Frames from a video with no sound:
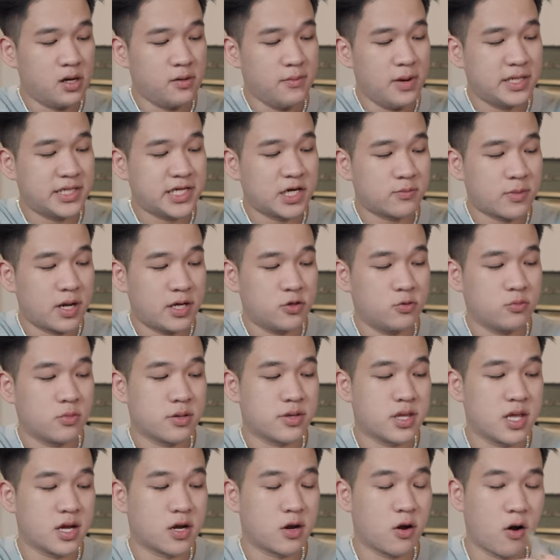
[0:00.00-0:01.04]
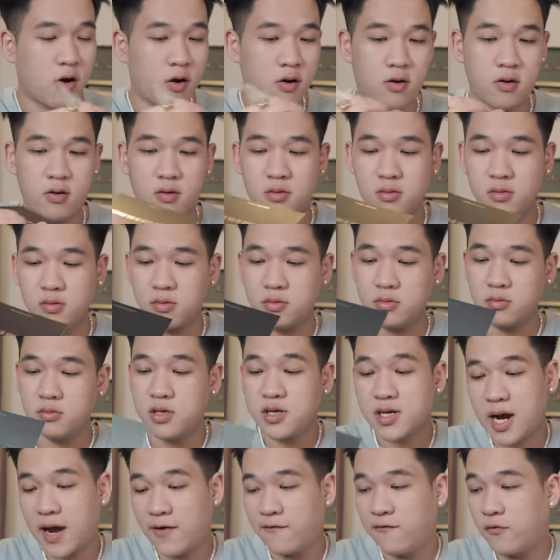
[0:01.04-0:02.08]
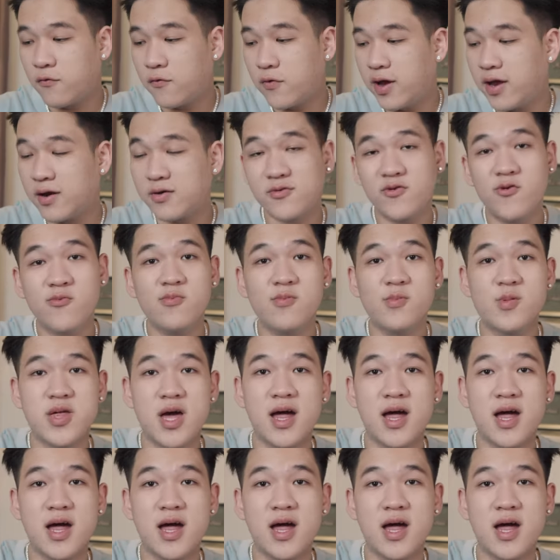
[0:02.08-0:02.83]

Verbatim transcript: ở bên trong này chúng ta sẽ có những cái phụ kiện cũng